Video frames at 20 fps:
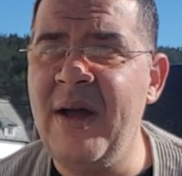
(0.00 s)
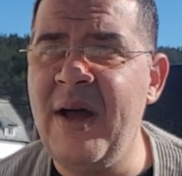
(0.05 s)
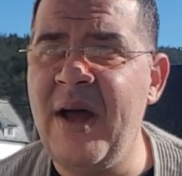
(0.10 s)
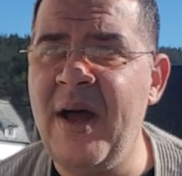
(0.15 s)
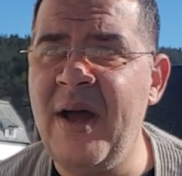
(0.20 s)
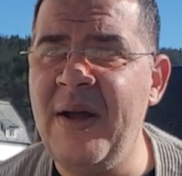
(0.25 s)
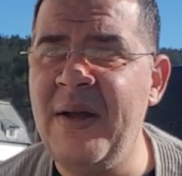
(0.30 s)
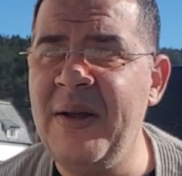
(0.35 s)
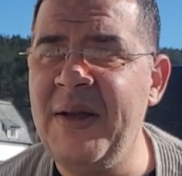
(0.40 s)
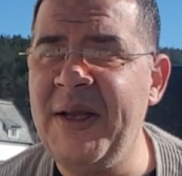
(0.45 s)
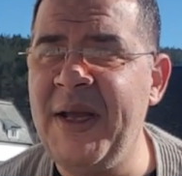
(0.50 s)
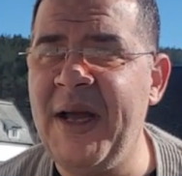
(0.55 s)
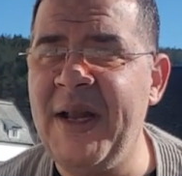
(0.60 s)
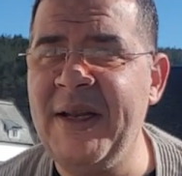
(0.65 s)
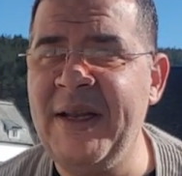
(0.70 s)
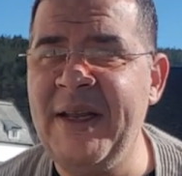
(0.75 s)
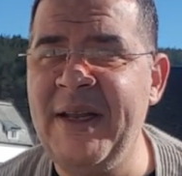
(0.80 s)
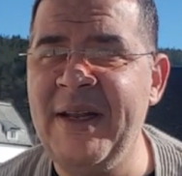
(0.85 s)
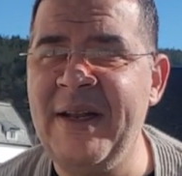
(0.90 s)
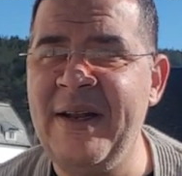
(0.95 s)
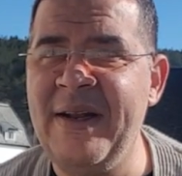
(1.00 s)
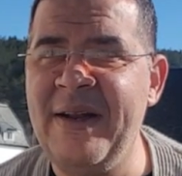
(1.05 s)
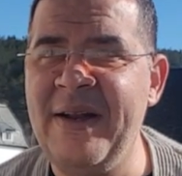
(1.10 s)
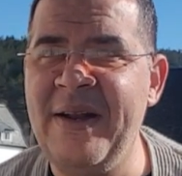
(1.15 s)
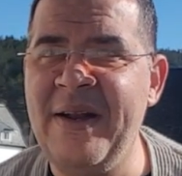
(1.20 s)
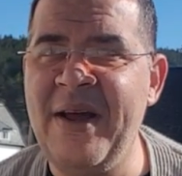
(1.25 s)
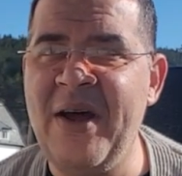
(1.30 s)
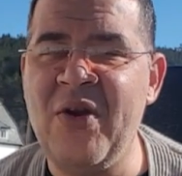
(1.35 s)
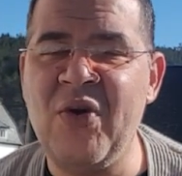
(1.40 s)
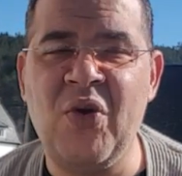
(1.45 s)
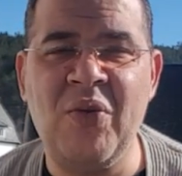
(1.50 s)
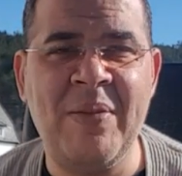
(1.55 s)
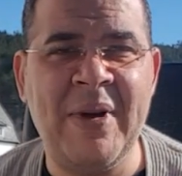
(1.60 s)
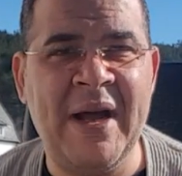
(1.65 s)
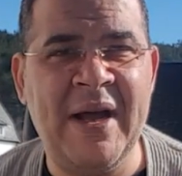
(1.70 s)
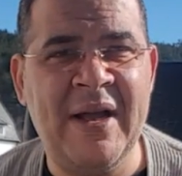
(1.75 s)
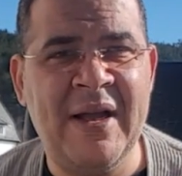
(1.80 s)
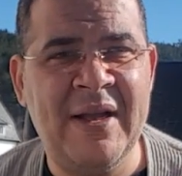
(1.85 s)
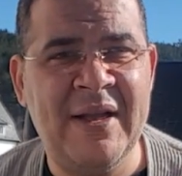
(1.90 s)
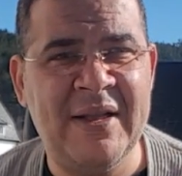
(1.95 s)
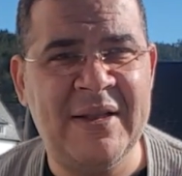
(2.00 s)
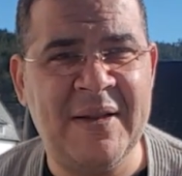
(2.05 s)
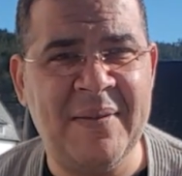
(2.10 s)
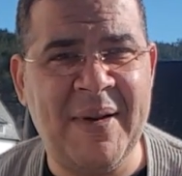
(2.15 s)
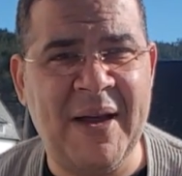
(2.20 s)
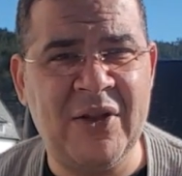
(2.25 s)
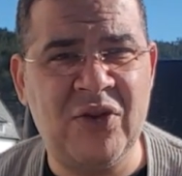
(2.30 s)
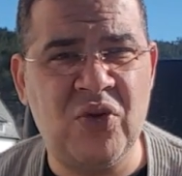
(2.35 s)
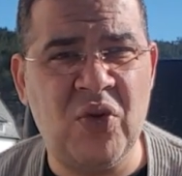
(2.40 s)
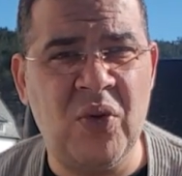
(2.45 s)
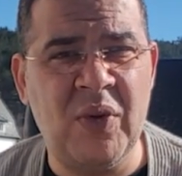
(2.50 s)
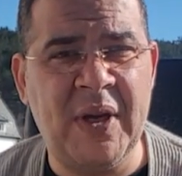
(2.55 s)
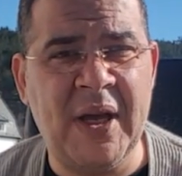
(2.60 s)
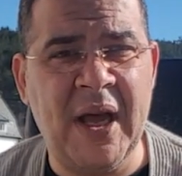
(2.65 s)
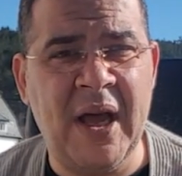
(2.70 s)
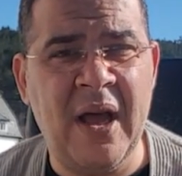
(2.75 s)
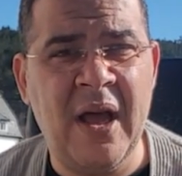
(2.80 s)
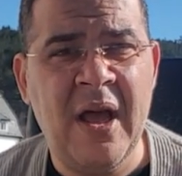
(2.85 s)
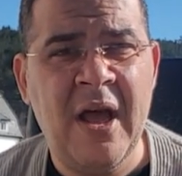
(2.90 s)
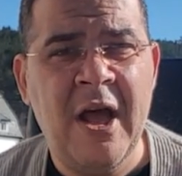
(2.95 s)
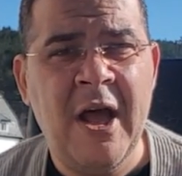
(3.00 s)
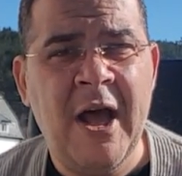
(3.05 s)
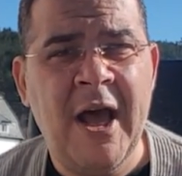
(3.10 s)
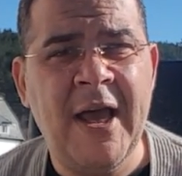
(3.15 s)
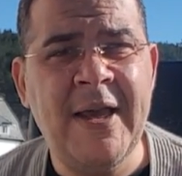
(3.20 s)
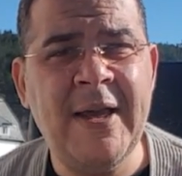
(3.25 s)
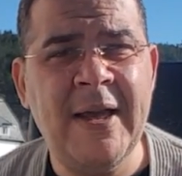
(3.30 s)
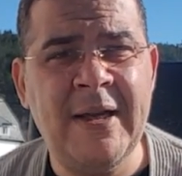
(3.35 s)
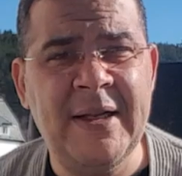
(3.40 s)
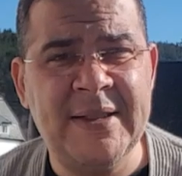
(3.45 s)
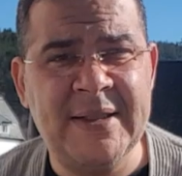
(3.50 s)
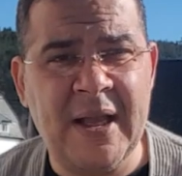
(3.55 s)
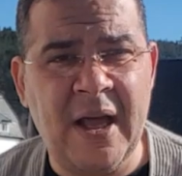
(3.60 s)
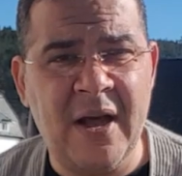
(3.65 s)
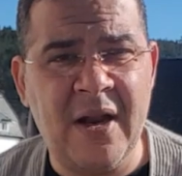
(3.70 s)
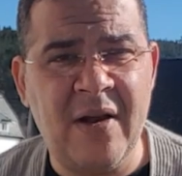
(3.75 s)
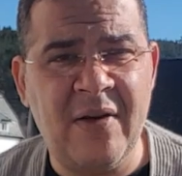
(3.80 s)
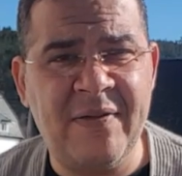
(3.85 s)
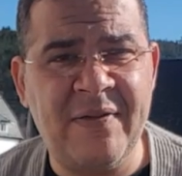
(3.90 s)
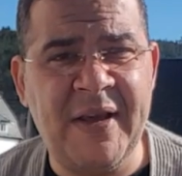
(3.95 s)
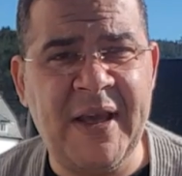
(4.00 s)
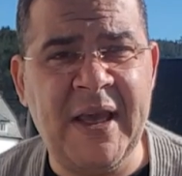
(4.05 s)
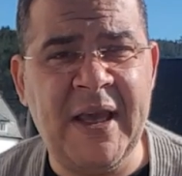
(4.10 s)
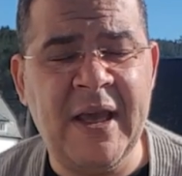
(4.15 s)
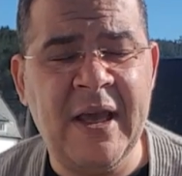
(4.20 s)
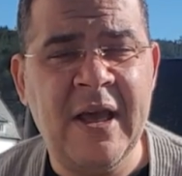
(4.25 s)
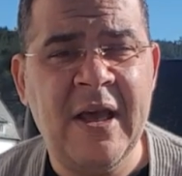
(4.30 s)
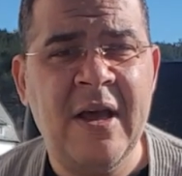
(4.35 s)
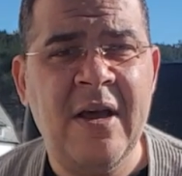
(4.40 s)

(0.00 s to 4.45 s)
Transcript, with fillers: آه، يعني الاروما تبع التونكا هي اللي ظاهره فيه